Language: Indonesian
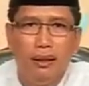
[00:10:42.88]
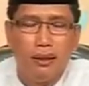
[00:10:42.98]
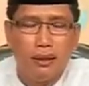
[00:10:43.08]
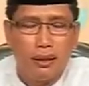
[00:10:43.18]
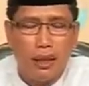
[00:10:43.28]

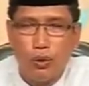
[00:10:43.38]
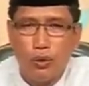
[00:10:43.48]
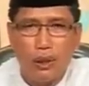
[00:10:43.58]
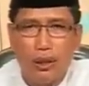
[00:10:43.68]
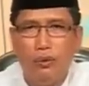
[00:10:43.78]

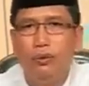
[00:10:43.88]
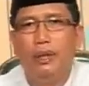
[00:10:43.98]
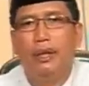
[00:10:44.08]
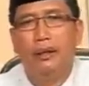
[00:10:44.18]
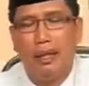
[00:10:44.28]

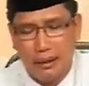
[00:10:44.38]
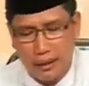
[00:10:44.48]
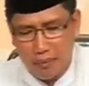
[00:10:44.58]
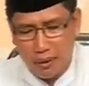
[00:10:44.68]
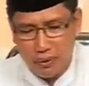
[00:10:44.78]
satu-satunya yang
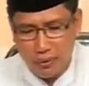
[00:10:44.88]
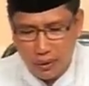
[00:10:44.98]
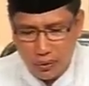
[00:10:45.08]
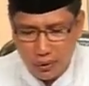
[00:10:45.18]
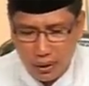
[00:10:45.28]
saya maksud
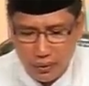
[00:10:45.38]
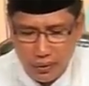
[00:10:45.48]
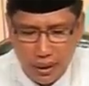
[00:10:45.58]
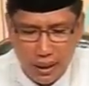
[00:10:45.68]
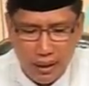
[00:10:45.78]

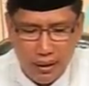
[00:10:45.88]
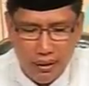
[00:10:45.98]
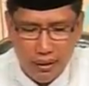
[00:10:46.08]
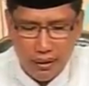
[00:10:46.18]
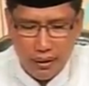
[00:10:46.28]
satu-satunya
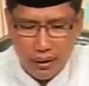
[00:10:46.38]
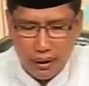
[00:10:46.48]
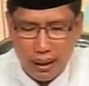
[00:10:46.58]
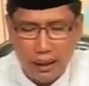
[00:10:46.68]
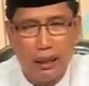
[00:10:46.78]

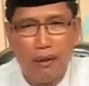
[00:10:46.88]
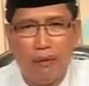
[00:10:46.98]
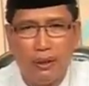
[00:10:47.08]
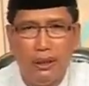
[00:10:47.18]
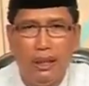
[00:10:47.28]
dengan
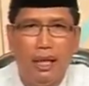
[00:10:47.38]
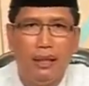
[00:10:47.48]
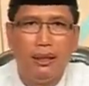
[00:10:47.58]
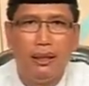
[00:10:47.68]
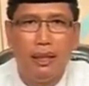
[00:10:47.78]

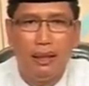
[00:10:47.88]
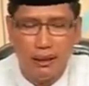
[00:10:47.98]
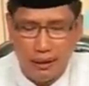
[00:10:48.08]
kefasihan dan